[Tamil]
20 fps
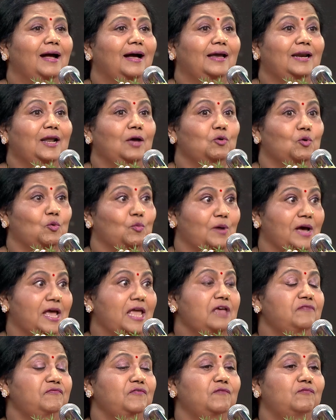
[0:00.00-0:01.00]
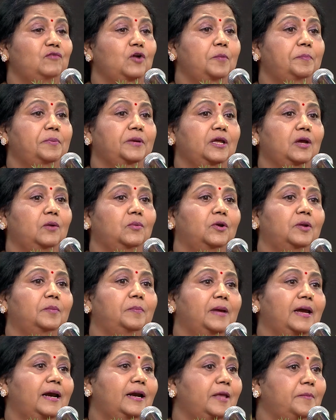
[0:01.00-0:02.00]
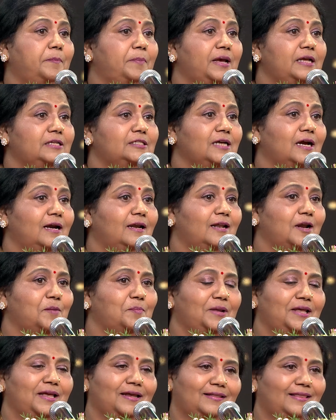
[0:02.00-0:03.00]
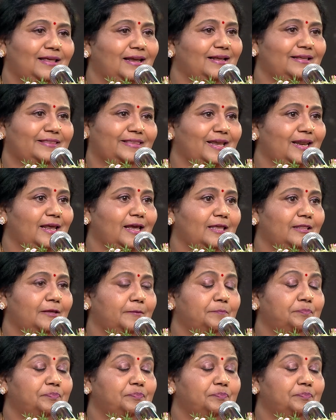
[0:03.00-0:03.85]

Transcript: ஆனால் அவங்க ஒய்ஃப் இவ்வளோ பெரிய ஒரு மேடை பேச்சாளர் அப்படிங்கிறது எனக்கு தெரியாது